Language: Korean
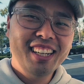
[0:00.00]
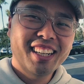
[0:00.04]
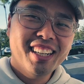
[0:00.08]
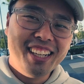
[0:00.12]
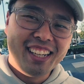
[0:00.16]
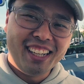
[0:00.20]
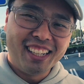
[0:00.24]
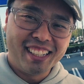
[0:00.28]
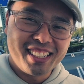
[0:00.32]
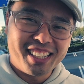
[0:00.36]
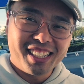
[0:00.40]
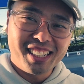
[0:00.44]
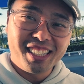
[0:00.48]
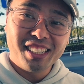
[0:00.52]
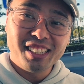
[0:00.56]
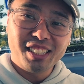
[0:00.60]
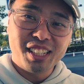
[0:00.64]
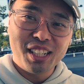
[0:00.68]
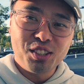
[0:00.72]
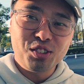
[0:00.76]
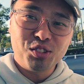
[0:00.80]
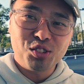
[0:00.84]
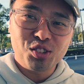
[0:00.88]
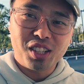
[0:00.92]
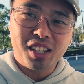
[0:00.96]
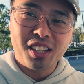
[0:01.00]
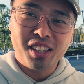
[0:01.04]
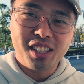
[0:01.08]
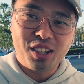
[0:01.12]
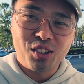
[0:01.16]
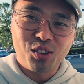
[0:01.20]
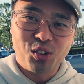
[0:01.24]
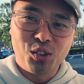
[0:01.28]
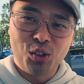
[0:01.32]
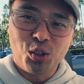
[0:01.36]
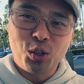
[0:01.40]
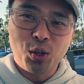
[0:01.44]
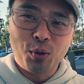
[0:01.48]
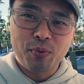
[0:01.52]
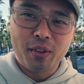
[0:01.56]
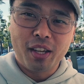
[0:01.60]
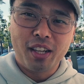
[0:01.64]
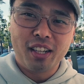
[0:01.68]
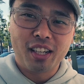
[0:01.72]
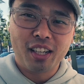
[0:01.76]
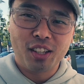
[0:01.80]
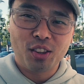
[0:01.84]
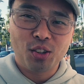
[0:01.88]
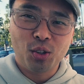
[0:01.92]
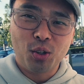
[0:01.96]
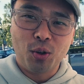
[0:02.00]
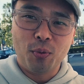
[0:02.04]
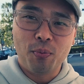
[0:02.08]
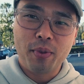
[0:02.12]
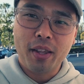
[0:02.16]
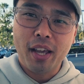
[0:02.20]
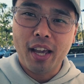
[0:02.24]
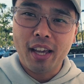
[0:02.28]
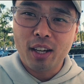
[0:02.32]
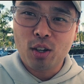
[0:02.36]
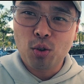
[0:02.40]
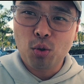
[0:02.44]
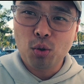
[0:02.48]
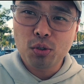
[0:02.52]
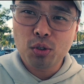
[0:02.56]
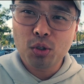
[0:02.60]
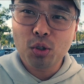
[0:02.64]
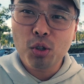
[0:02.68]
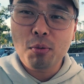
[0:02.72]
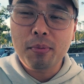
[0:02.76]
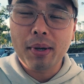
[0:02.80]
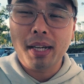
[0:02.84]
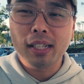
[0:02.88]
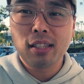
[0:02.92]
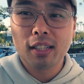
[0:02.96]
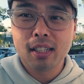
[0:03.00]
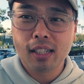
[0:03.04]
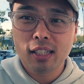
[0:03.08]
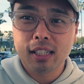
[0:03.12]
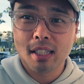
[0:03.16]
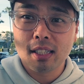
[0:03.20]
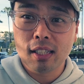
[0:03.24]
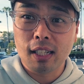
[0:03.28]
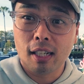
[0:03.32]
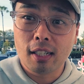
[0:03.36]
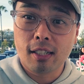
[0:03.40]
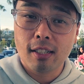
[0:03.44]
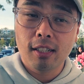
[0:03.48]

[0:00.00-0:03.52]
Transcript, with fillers: 네, 체리 생일 축한다고 이렇게 또이 네, 꽃으로 만든 네,